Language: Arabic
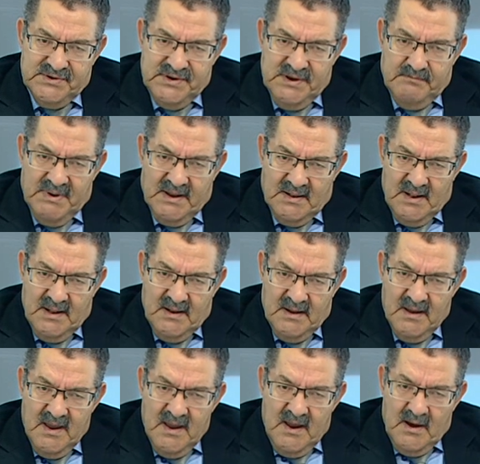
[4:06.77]
تجيب هذه
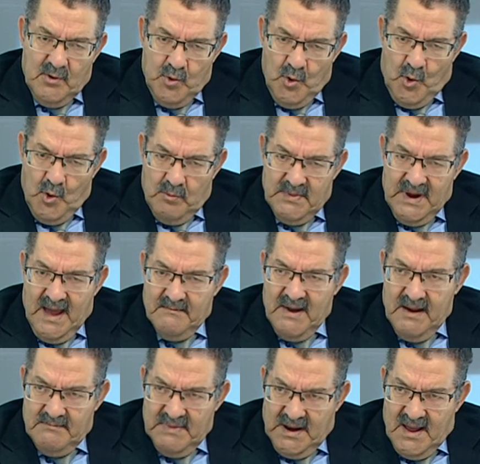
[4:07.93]
اللحوم
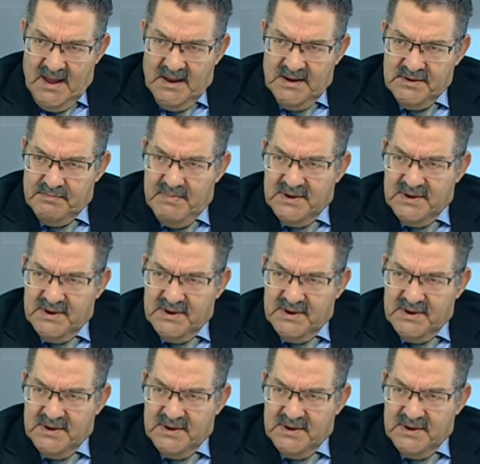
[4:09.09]
الحمراء من الخارج نعم.